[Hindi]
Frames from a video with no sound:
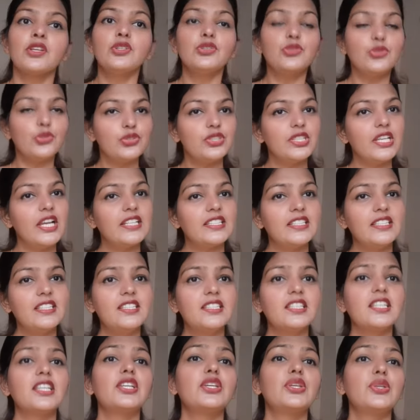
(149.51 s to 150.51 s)
सो so, जैसी
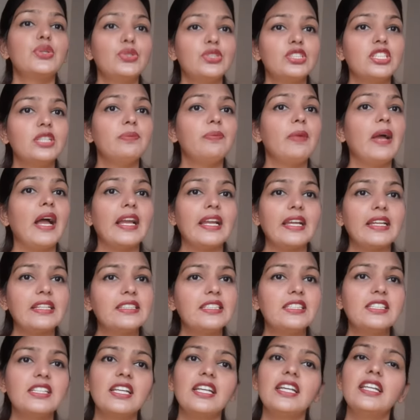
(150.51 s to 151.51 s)
इसकी क्यूट सी
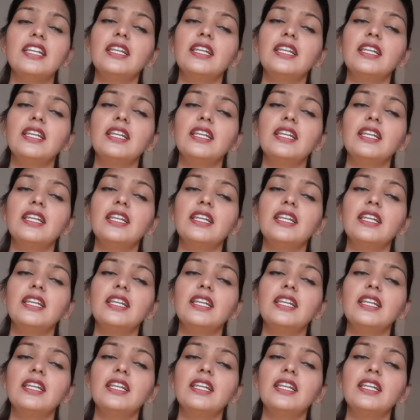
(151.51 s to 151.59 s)
पैकेजिंग है